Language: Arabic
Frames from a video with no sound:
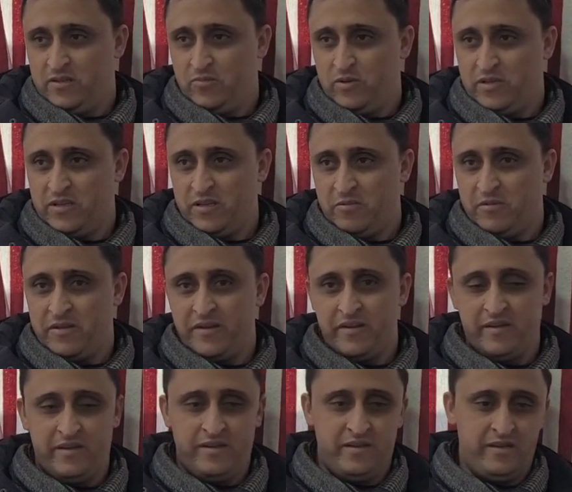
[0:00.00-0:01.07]
تعتبر
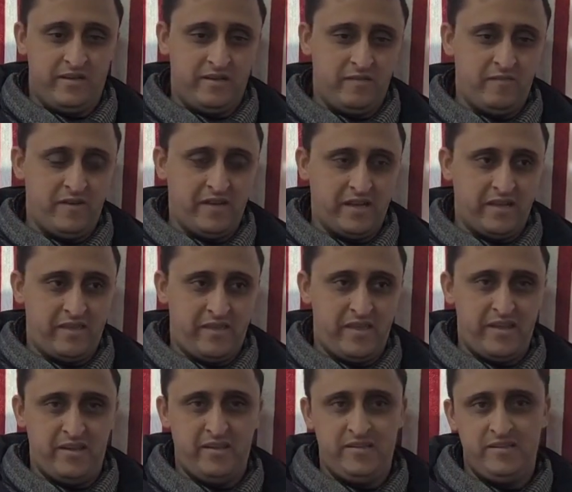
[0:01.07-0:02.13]
آه، الفريق
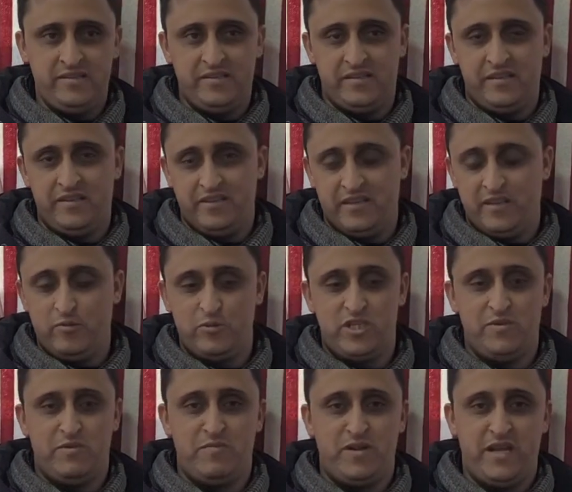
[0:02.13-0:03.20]
الثاني ديال بيت
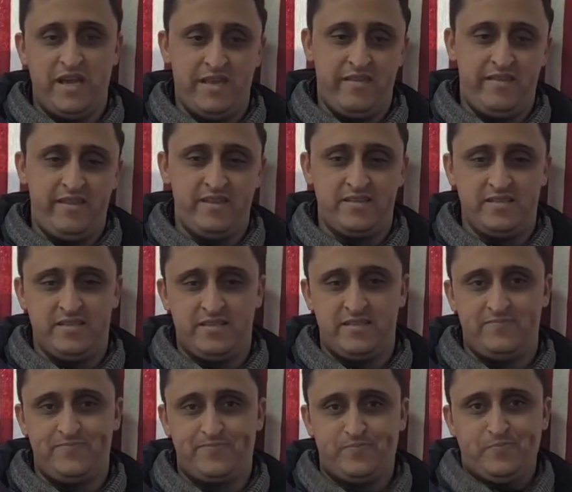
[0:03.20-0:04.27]
الحسيمه من حيث التاسيس
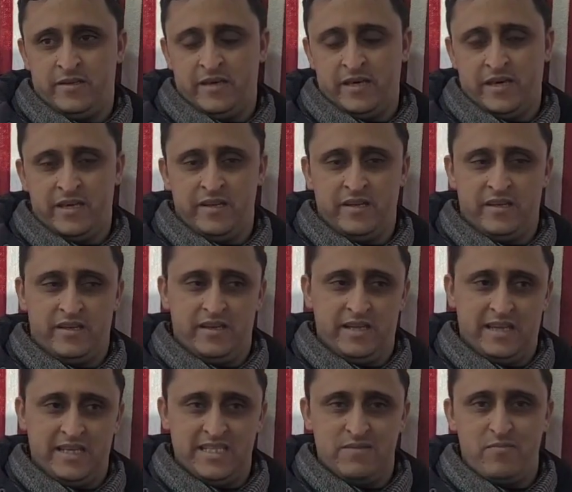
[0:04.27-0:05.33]
آه، اقنا
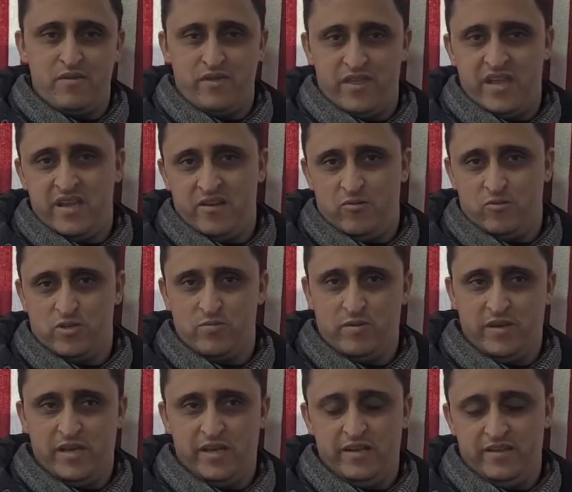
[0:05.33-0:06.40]
القسم الثاني عصبه
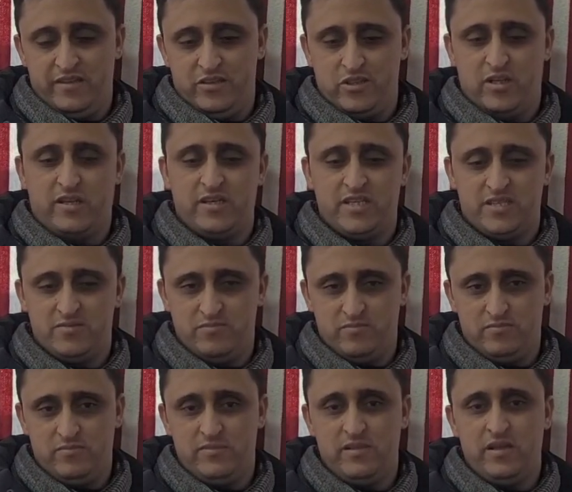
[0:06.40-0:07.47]
يعني دينيج القسم
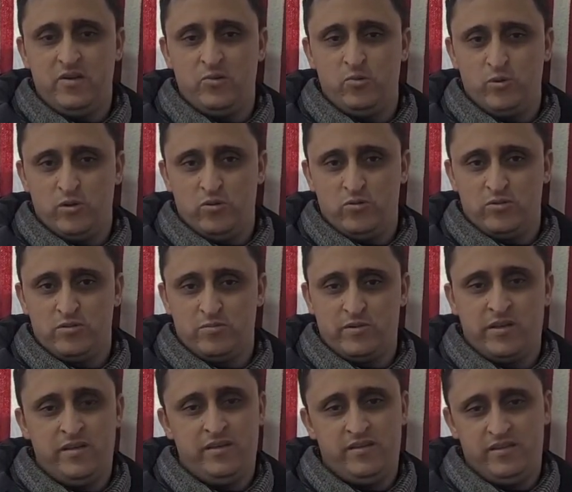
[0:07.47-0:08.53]
الاول
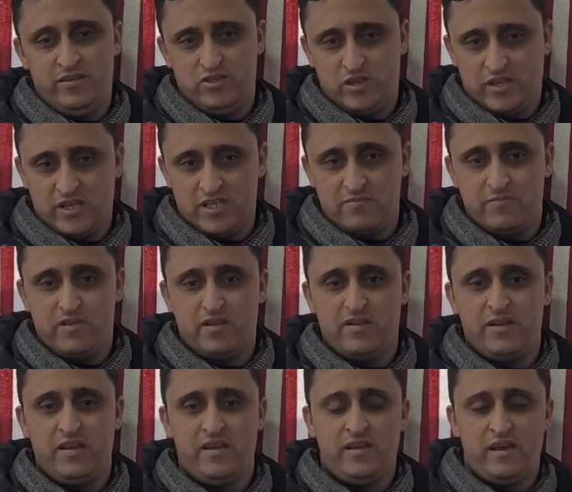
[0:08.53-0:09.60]
عصبه دينيج القسم
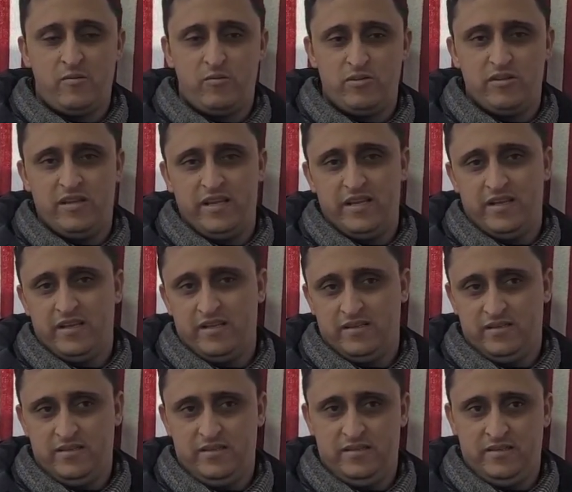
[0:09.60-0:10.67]
الثاني عاود داينا
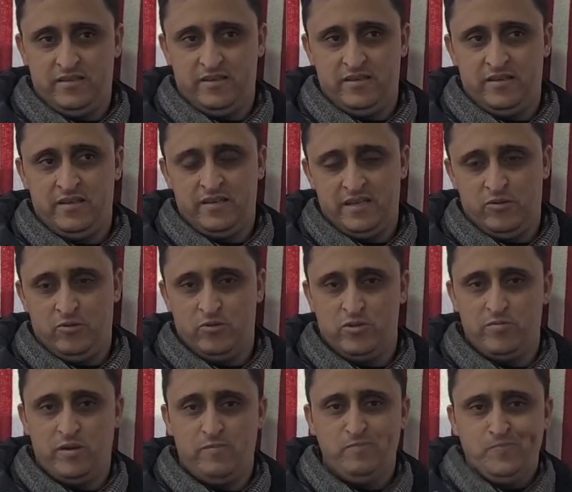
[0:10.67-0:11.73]
ديال
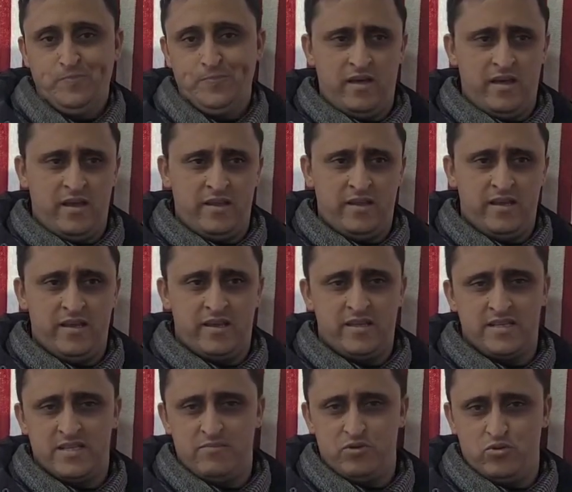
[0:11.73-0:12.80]
عصبه
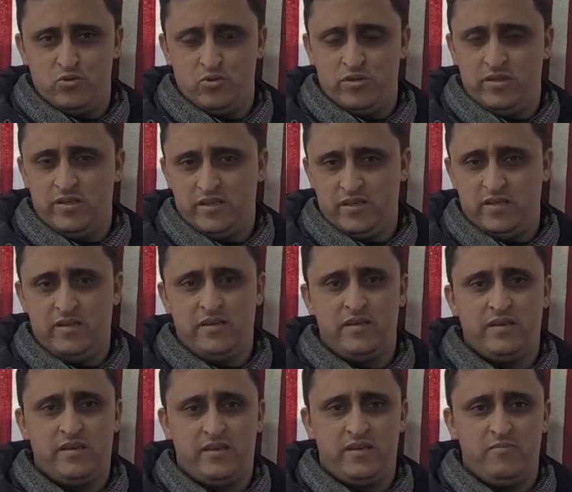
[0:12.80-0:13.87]
نكاكس المجهود
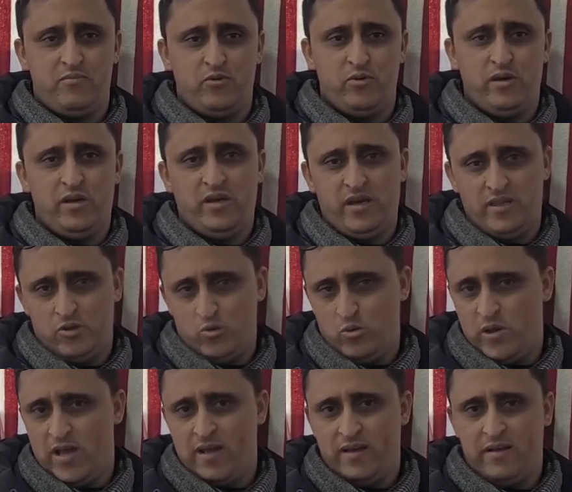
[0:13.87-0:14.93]
كيبويا اليوم